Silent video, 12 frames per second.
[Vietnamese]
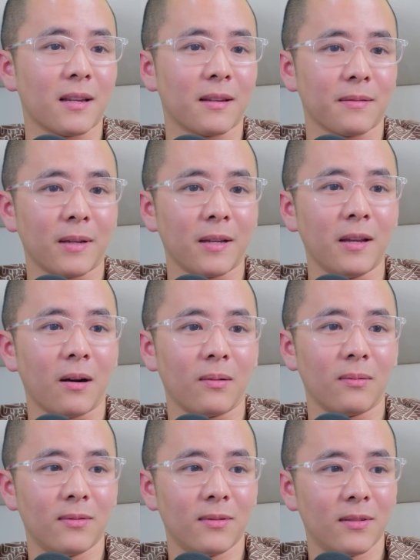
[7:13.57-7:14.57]
mất tiền mới
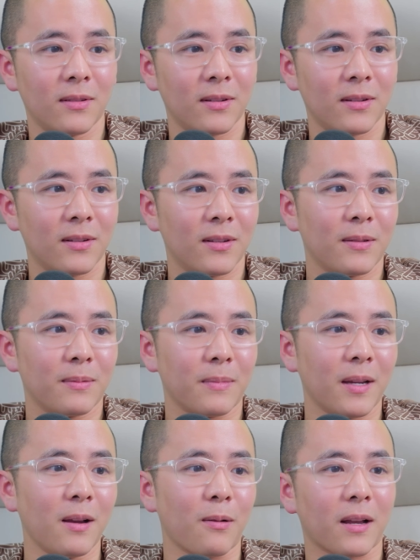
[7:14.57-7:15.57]

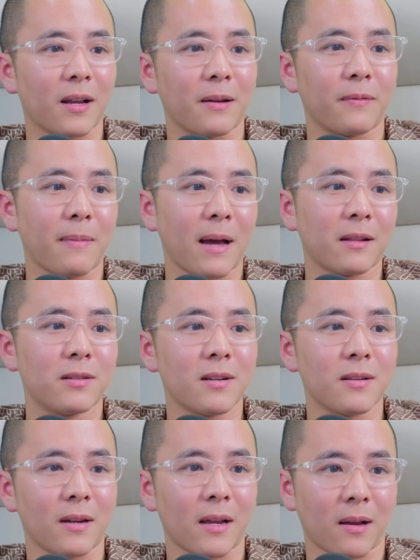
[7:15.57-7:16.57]
hiểu là cần phải
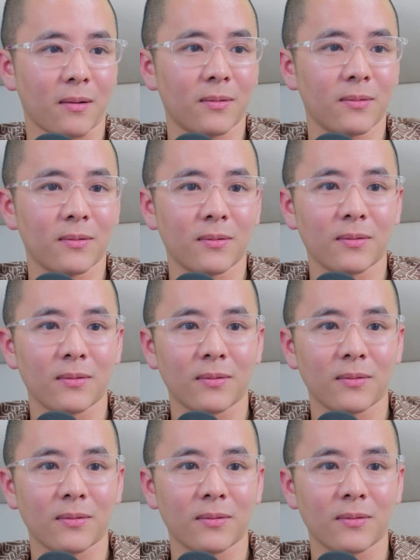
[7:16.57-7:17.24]
bán trước như nào.